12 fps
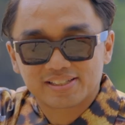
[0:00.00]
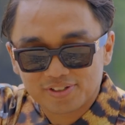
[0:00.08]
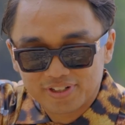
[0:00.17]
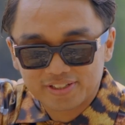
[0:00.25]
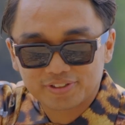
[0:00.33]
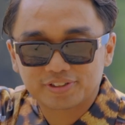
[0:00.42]

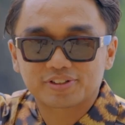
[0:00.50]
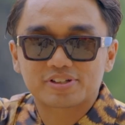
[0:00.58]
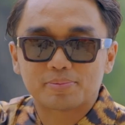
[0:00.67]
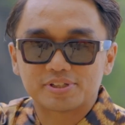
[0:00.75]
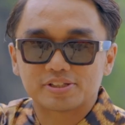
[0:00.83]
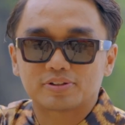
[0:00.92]
Castro itu. Terus
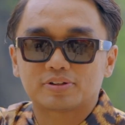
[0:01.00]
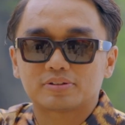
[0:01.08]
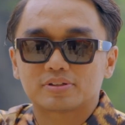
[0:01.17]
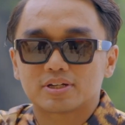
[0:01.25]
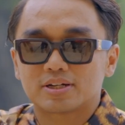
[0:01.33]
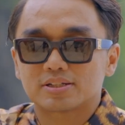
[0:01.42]
ah. habis itu
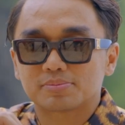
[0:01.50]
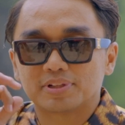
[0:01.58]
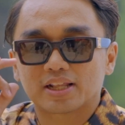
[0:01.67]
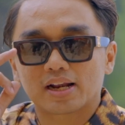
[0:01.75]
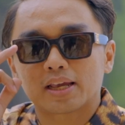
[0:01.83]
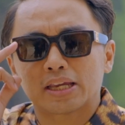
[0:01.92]
uh,
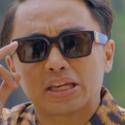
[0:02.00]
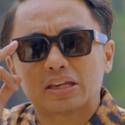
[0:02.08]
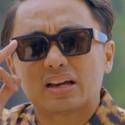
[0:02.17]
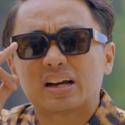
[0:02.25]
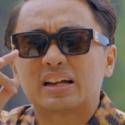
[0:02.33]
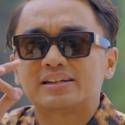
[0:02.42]
sebentar lagi
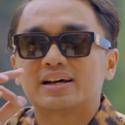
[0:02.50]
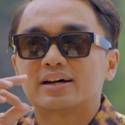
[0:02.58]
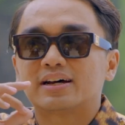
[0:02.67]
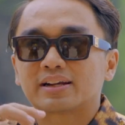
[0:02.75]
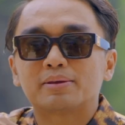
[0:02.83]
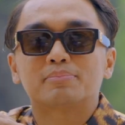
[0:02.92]

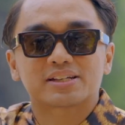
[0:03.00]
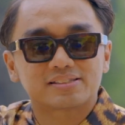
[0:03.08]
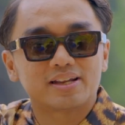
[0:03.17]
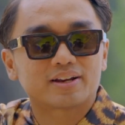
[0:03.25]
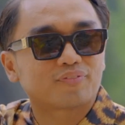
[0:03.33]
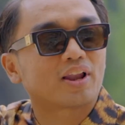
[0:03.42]
ada
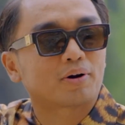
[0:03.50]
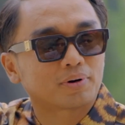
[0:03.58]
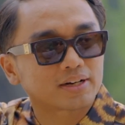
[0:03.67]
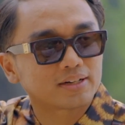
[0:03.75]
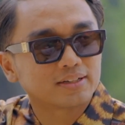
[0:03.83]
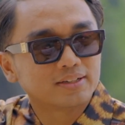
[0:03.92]
remix dari
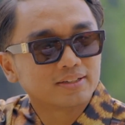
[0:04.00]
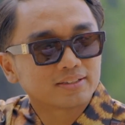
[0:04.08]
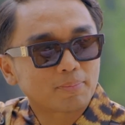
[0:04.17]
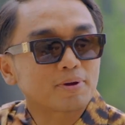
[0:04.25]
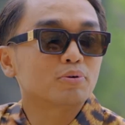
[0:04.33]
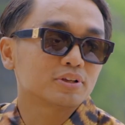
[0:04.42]
Flower.
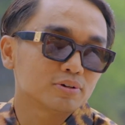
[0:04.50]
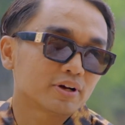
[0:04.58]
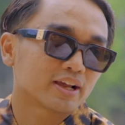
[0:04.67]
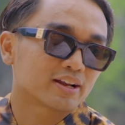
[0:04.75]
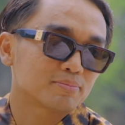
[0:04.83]
Tapi gue juga okay. yang